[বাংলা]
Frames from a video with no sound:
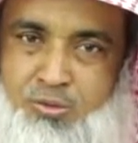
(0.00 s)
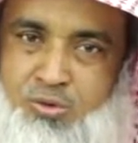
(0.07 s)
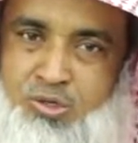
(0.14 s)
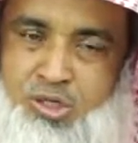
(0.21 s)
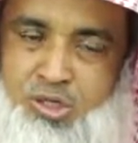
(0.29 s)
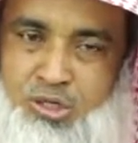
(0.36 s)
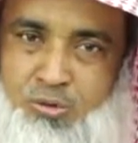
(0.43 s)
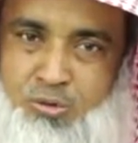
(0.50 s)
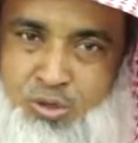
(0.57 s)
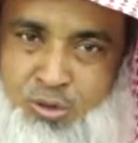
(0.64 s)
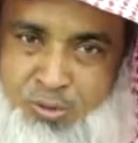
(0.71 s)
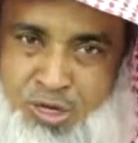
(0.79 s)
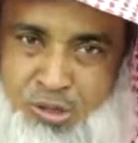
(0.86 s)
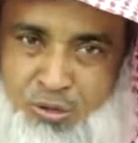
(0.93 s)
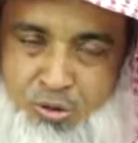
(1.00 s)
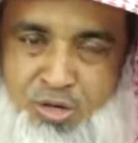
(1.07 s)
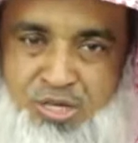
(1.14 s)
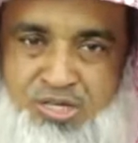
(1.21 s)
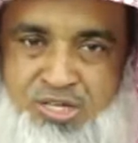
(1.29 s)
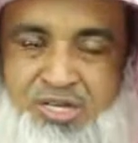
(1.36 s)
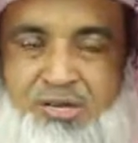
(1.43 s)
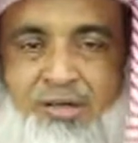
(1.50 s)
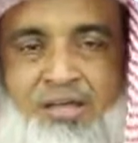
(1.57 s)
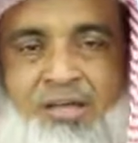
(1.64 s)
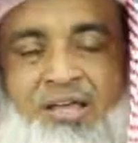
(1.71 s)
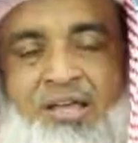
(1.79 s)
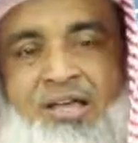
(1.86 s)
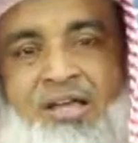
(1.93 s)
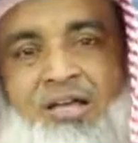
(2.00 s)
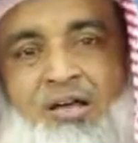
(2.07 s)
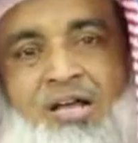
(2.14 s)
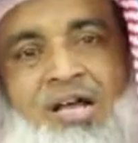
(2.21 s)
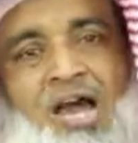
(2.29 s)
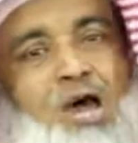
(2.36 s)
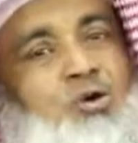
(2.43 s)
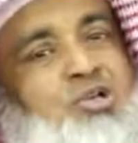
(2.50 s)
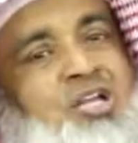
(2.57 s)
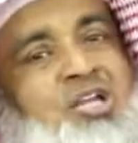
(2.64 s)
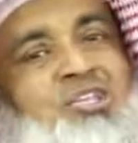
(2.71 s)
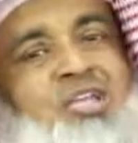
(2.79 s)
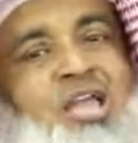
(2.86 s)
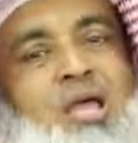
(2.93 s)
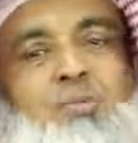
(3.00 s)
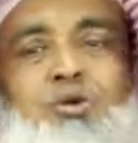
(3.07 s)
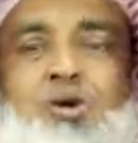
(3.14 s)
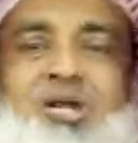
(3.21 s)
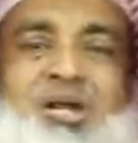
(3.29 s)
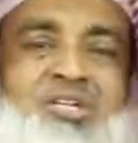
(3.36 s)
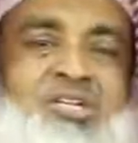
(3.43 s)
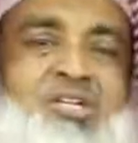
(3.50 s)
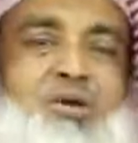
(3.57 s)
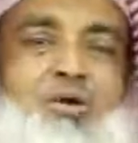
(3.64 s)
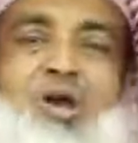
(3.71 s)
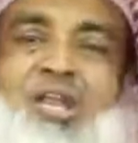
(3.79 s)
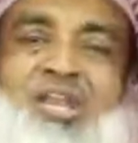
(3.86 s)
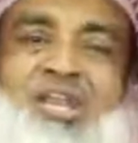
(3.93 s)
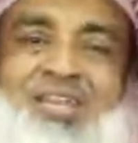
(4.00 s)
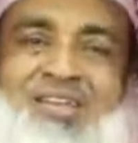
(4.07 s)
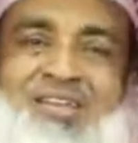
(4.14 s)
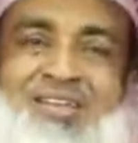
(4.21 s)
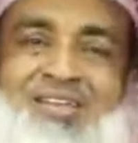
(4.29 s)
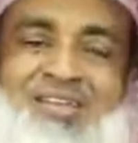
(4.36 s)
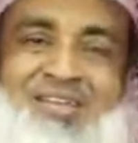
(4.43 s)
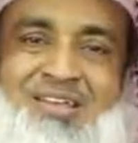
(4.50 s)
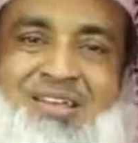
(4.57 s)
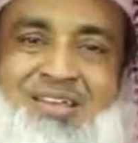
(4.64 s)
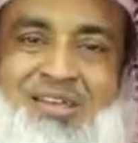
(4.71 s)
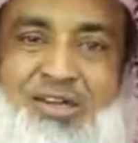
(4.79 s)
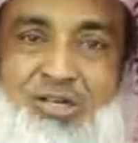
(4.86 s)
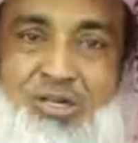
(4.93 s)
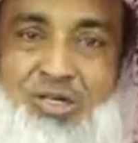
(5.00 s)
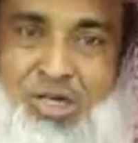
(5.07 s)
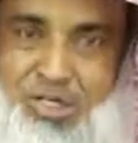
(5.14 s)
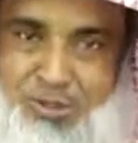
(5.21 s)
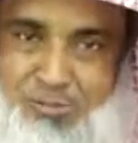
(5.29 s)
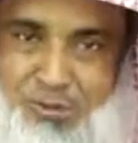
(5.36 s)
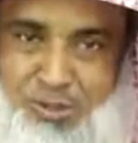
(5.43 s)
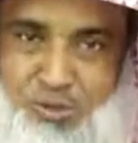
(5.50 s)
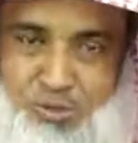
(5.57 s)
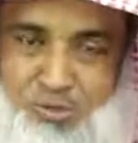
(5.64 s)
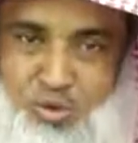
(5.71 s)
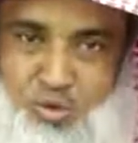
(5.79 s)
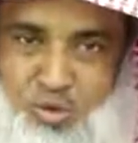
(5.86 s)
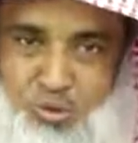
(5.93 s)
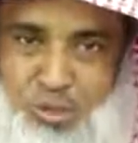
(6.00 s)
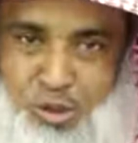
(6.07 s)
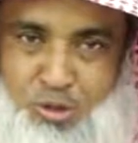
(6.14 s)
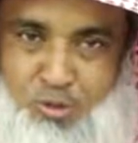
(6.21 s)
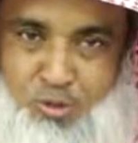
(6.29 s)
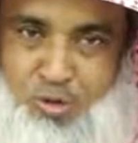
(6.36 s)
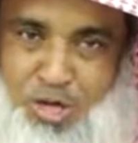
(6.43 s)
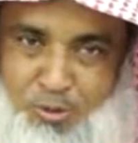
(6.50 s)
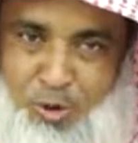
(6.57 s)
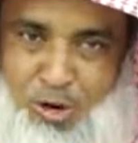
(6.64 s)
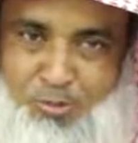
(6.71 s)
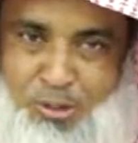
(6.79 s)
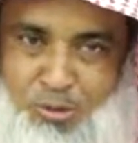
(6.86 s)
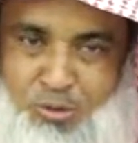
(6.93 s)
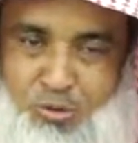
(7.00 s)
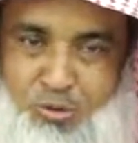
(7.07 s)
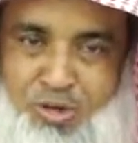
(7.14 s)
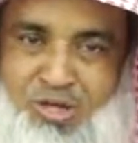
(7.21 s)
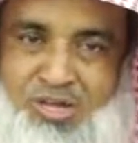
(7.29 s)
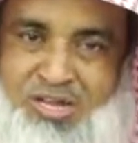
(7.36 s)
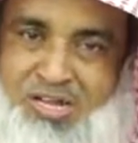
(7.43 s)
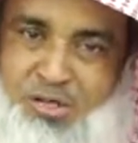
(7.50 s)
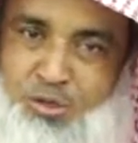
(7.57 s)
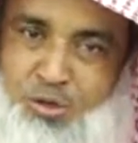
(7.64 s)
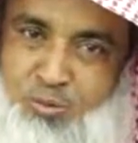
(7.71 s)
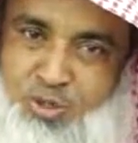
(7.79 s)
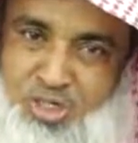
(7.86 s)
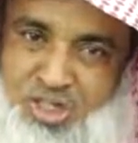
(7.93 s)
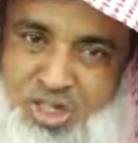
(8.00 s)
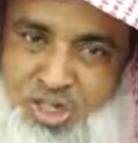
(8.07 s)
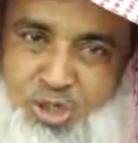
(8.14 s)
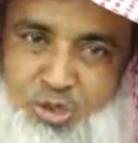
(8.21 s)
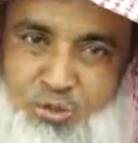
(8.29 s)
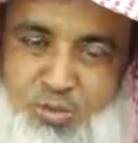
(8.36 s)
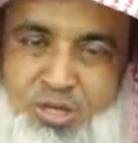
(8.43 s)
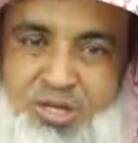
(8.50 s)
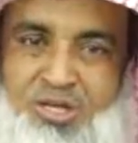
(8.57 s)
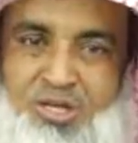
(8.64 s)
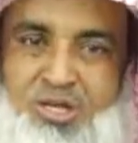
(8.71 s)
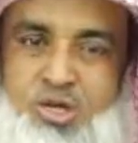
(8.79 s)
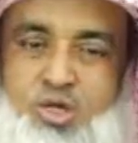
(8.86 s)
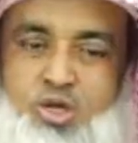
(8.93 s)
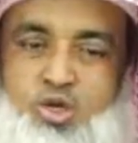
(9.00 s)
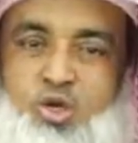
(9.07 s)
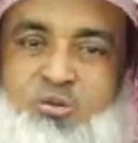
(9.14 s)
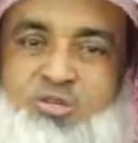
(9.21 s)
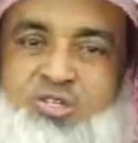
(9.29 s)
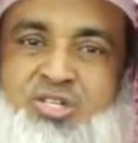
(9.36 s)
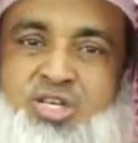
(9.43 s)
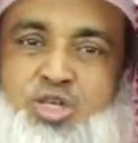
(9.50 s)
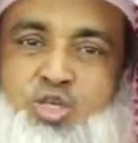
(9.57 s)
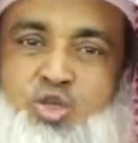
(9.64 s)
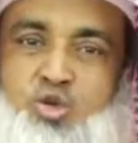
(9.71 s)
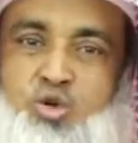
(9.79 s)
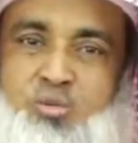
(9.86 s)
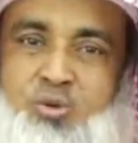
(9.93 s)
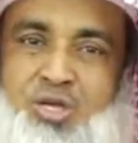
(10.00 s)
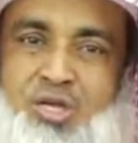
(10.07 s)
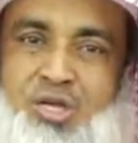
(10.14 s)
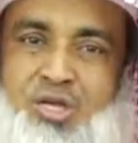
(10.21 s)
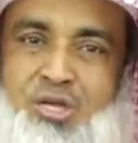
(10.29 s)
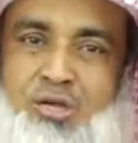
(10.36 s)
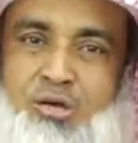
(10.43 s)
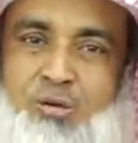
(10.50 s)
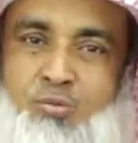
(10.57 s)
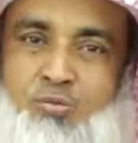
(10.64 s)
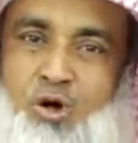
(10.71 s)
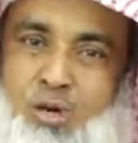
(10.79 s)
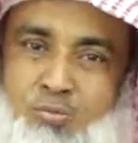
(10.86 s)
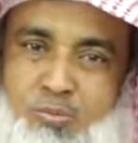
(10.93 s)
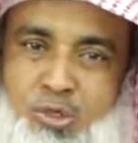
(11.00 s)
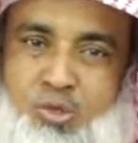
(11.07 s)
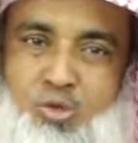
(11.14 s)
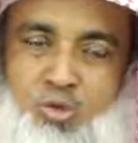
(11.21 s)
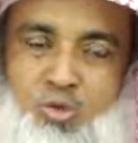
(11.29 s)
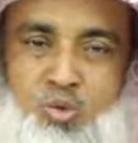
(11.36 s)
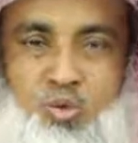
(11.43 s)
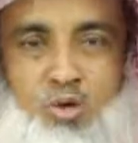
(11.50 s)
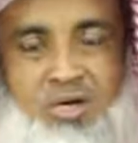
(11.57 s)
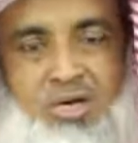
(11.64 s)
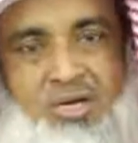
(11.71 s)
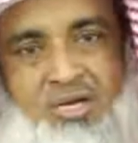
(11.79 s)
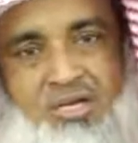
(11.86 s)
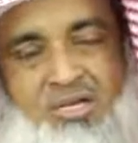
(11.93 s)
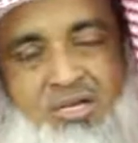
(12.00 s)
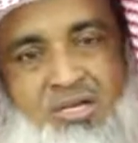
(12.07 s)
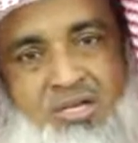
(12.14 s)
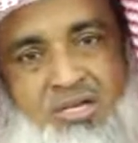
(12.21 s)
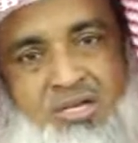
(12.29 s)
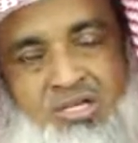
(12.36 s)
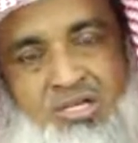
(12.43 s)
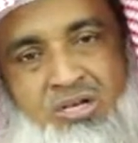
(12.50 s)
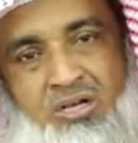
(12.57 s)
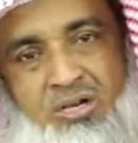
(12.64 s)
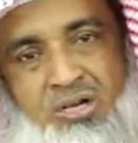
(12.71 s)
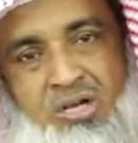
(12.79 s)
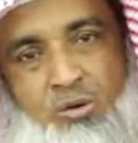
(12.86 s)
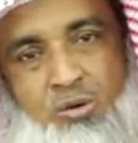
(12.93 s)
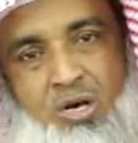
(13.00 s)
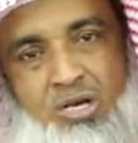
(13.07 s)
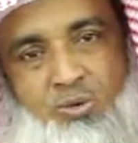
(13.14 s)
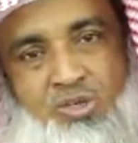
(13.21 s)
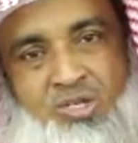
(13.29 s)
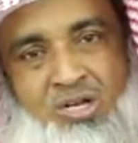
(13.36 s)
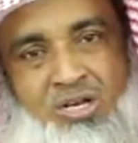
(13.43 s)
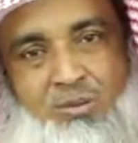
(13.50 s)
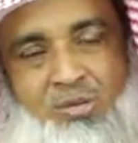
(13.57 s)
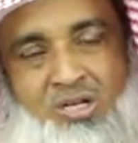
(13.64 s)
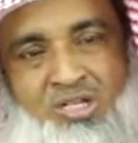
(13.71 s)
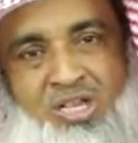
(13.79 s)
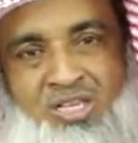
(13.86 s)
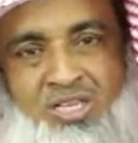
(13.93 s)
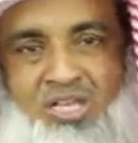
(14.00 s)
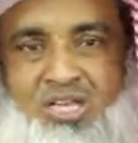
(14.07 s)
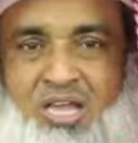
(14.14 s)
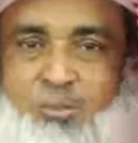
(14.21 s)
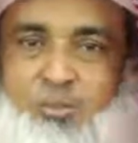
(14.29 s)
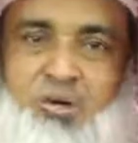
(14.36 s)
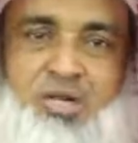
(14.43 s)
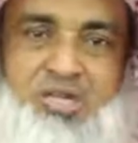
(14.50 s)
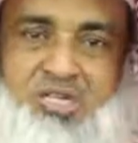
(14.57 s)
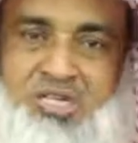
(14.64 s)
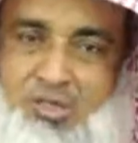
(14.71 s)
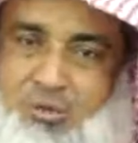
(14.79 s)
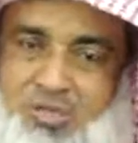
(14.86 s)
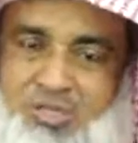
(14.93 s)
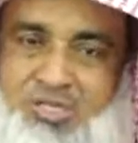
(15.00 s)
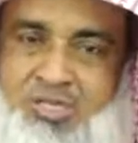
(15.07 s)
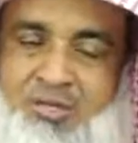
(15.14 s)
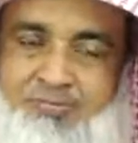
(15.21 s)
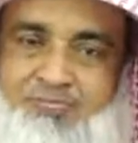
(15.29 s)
অতি অতিবাহিত হয়েছেন কারো সাথে এমন কাজটি হয়নি শেষমাত্র শুধুমাত্র কেবলমাত্র সর্বশেষ নবী সর্বশ্রেষ্ঠ নবী মোহাম্মদ রসুল্লাহ সাল্লাহ আলী ওসাল্লামের সাথেই এমন কাজটি হয়েছে